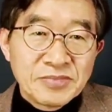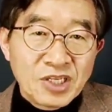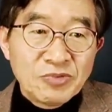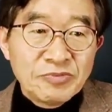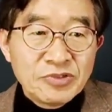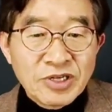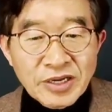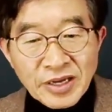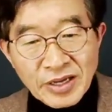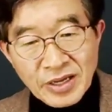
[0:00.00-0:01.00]

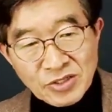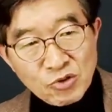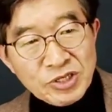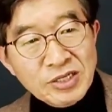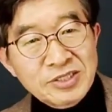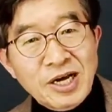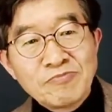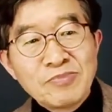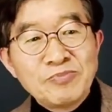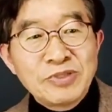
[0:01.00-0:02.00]
더불어민주당의 조작
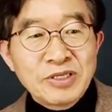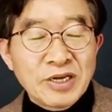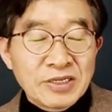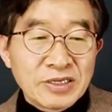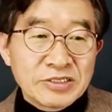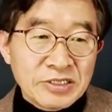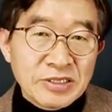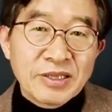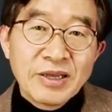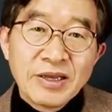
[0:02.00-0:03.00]
3법칙이라는
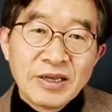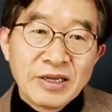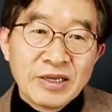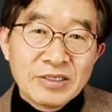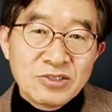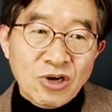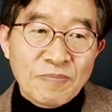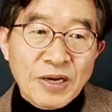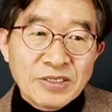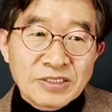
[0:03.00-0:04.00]
것은
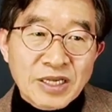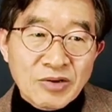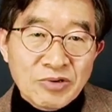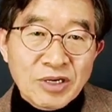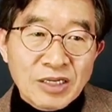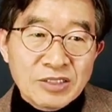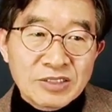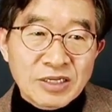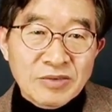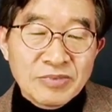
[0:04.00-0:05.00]
좌파적 사고를 가진
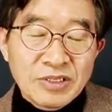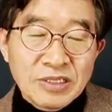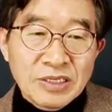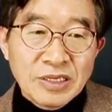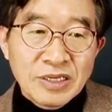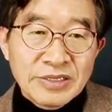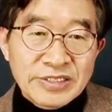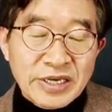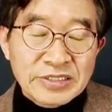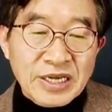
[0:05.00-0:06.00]
사람들이
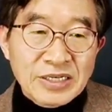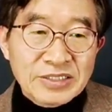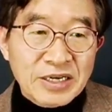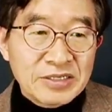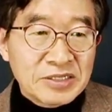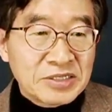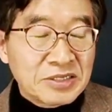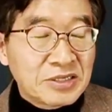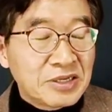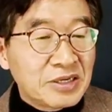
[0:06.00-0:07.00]
세상사를
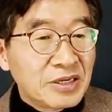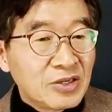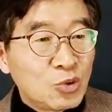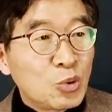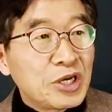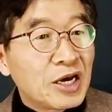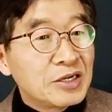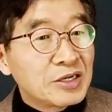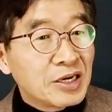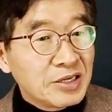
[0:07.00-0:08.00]
어떻게
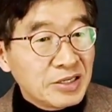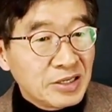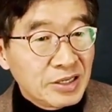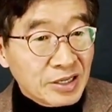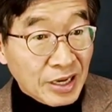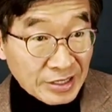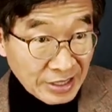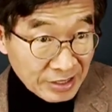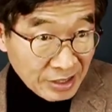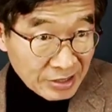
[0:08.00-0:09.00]
요리하는가를
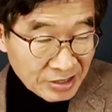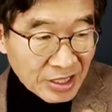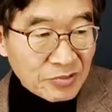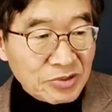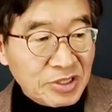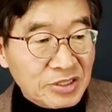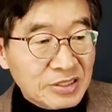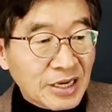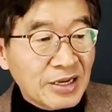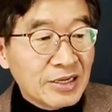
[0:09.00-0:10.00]
가장 제가 볼 땐
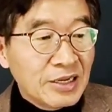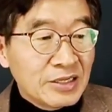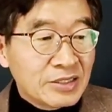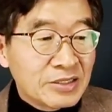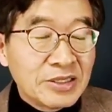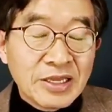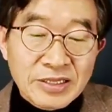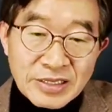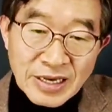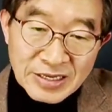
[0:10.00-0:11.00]
잘
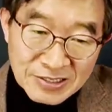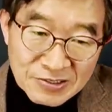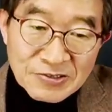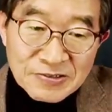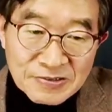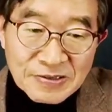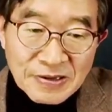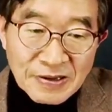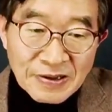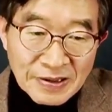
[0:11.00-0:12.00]
드러낸 이야기죠.
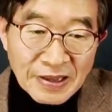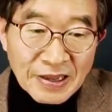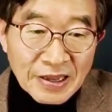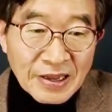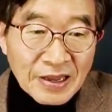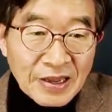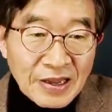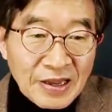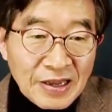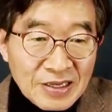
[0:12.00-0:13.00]
예.
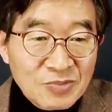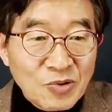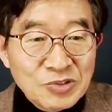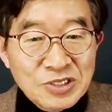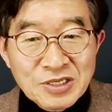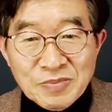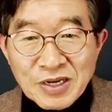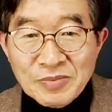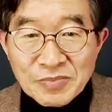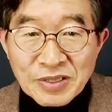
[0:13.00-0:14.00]
이 보시기
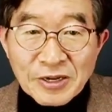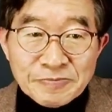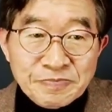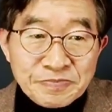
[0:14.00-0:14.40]
바랍니다.